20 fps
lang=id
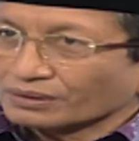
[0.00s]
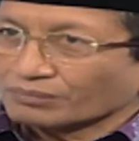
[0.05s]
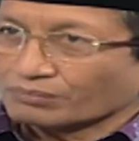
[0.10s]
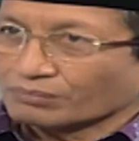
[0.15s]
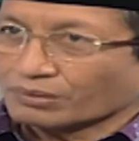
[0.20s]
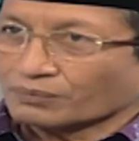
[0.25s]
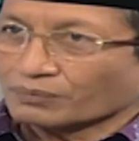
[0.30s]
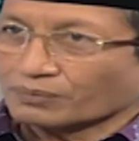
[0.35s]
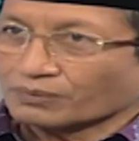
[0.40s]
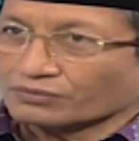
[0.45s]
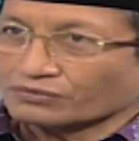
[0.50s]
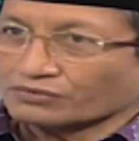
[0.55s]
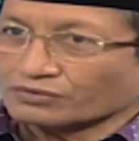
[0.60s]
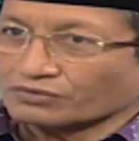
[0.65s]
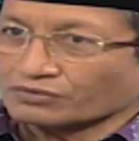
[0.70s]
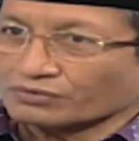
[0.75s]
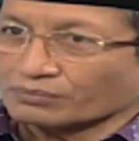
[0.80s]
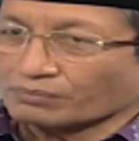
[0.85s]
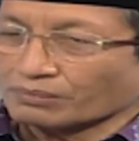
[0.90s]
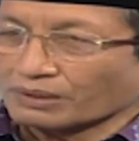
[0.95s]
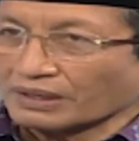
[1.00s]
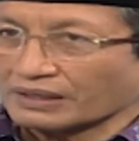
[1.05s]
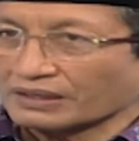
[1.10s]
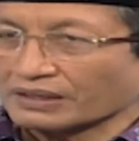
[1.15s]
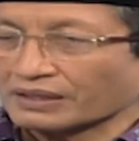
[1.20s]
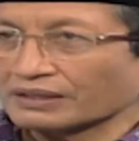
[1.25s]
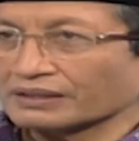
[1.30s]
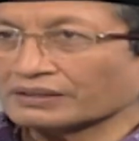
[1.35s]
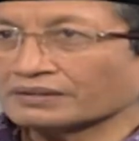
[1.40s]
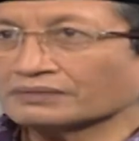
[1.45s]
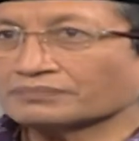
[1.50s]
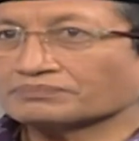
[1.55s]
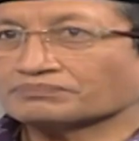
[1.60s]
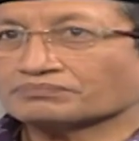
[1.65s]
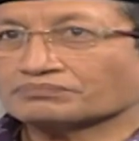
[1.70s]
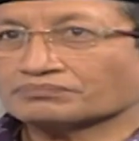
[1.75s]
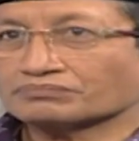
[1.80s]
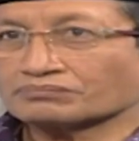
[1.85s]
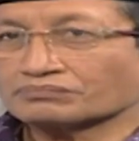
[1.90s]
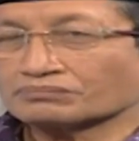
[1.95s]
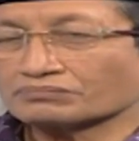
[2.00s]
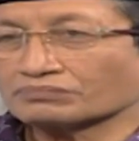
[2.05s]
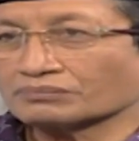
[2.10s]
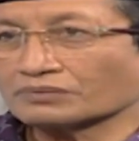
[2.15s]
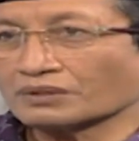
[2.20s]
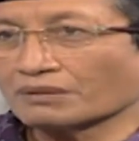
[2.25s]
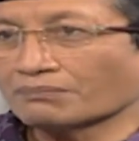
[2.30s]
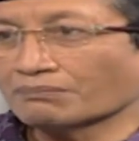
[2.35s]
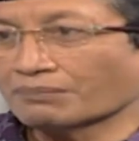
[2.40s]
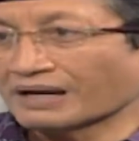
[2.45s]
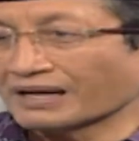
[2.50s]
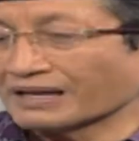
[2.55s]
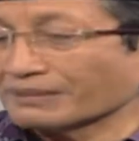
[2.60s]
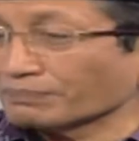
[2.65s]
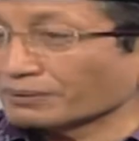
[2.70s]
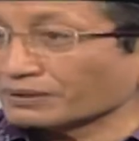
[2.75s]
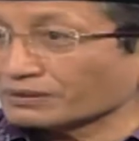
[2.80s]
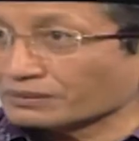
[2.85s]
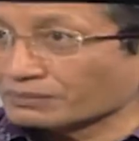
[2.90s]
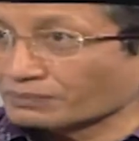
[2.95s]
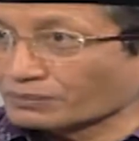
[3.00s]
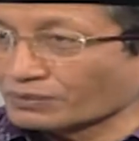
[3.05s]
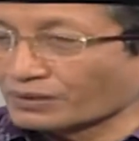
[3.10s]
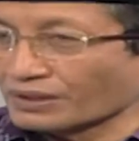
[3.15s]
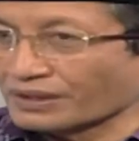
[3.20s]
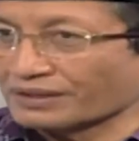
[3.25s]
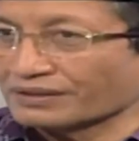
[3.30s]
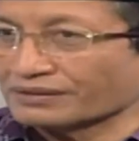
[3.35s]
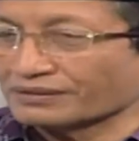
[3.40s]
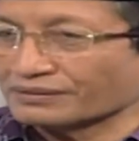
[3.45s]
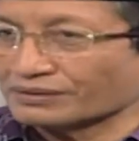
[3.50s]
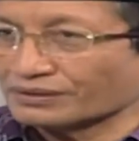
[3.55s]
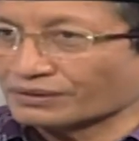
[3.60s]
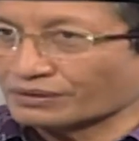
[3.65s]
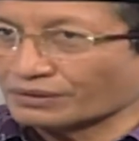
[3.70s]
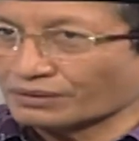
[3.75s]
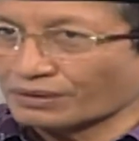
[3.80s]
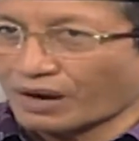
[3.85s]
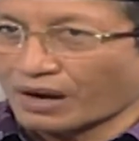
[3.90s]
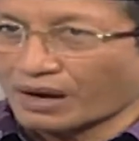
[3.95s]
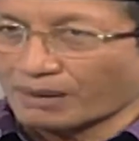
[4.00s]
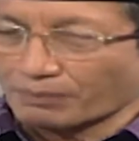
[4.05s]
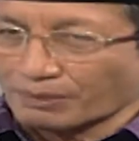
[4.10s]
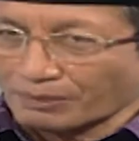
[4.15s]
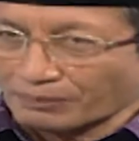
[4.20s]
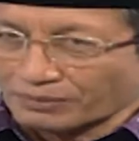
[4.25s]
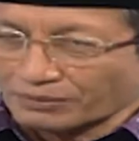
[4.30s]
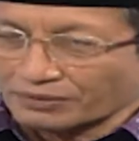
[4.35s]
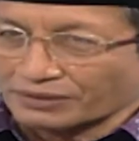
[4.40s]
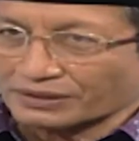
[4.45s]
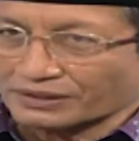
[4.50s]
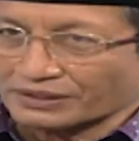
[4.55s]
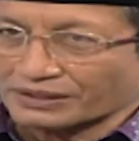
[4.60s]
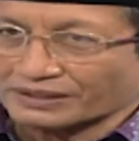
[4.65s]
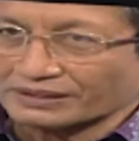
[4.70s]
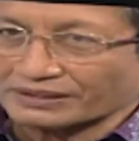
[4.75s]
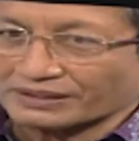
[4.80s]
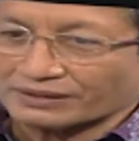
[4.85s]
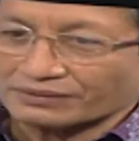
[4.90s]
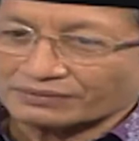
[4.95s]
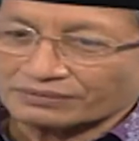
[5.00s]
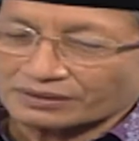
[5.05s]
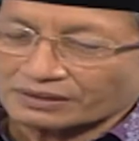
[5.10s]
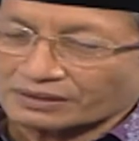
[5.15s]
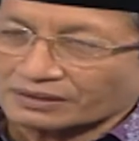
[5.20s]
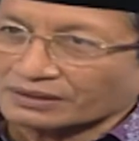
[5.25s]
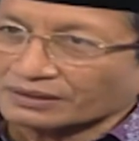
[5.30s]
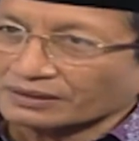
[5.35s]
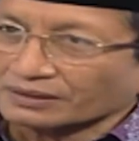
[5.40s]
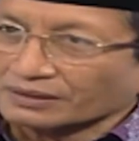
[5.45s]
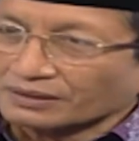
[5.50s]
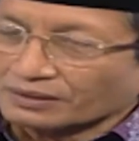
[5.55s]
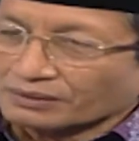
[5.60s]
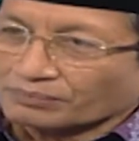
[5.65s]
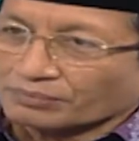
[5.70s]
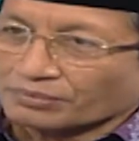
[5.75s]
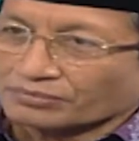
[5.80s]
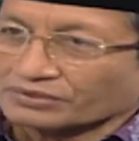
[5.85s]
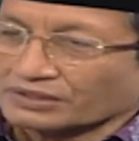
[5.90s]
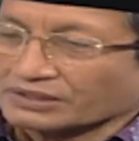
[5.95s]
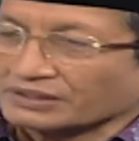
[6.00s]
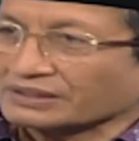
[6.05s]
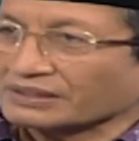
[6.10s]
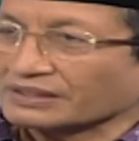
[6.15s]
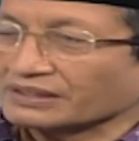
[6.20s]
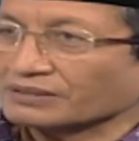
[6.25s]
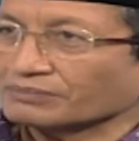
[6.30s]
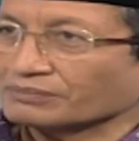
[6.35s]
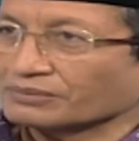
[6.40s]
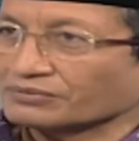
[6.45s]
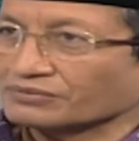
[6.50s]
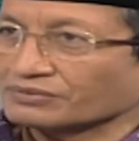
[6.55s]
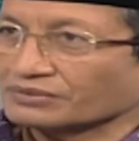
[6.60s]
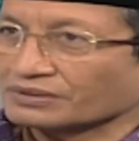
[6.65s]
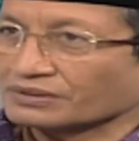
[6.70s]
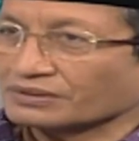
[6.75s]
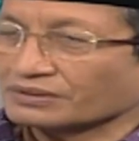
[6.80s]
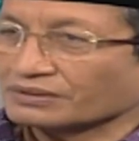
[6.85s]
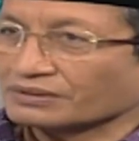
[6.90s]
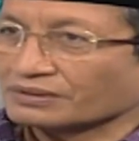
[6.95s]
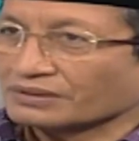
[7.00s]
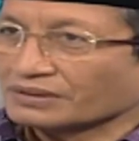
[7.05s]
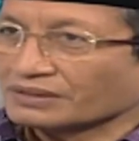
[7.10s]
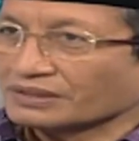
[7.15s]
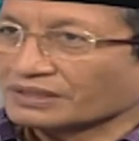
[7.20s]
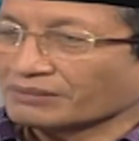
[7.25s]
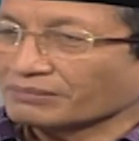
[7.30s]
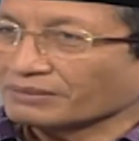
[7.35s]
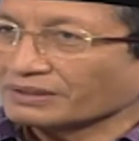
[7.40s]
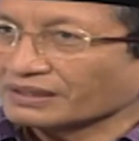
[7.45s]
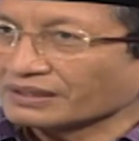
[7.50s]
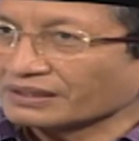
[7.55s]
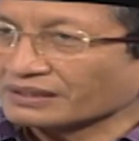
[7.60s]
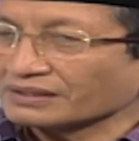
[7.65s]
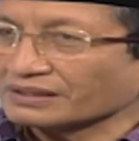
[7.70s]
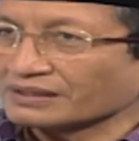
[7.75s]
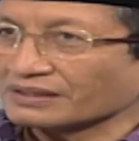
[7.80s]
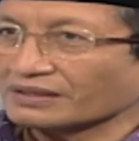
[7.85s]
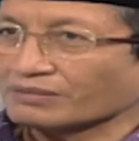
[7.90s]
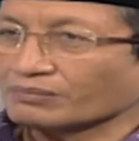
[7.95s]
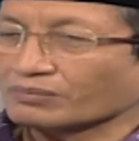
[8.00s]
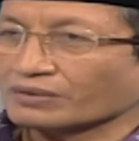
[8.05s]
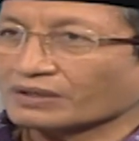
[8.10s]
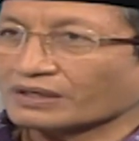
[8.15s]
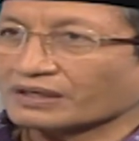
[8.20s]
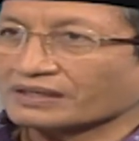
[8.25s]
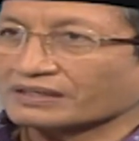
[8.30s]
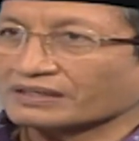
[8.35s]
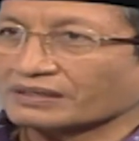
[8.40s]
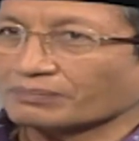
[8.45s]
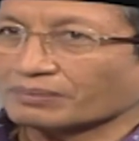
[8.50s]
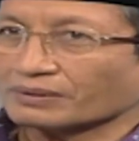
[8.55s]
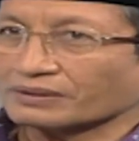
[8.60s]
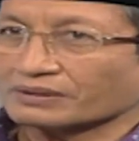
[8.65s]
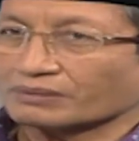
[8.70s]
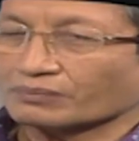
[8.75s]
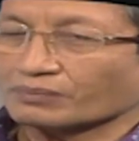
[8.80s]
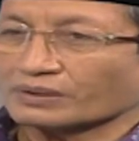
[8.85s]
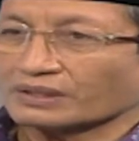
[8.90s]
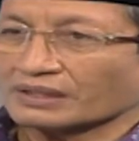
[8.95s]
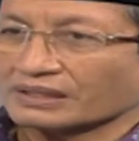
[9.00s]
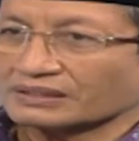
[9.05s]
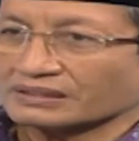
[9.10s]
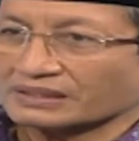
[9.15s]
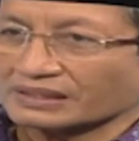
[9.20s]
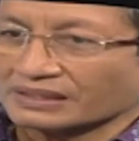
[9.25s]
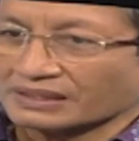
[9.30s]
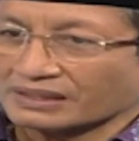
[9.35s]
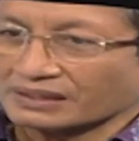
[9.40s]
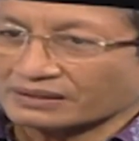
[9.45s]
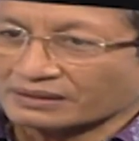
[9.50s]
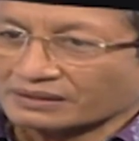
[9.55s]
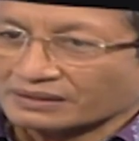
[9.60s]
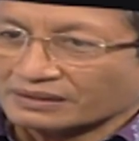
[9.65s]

berfungsi sebagai balai pertemuan. Jadi apapun kegiatan itu dipusatkan di masjid. Yang menarik adalah bukan hanya pertemuan antara